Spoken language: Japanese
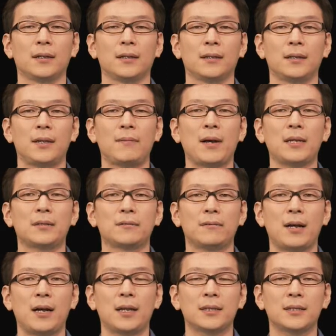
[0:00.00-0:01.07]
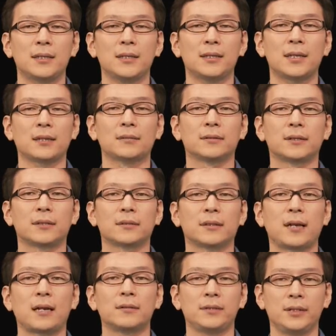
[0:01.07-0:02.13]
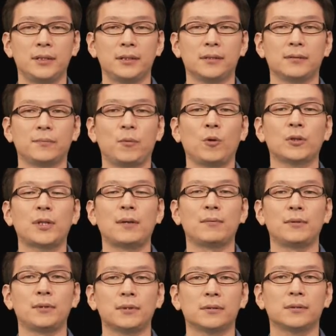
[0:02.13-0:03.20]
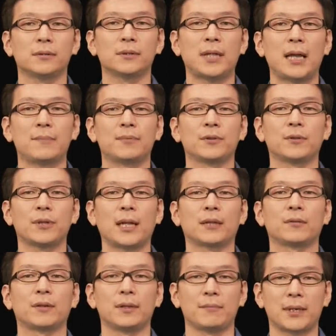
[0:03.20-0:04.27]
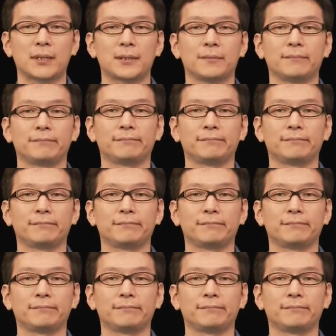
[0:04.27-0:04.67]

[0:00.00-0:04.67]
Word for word: デバイスは小さく軽いポータブルタイプとなっております。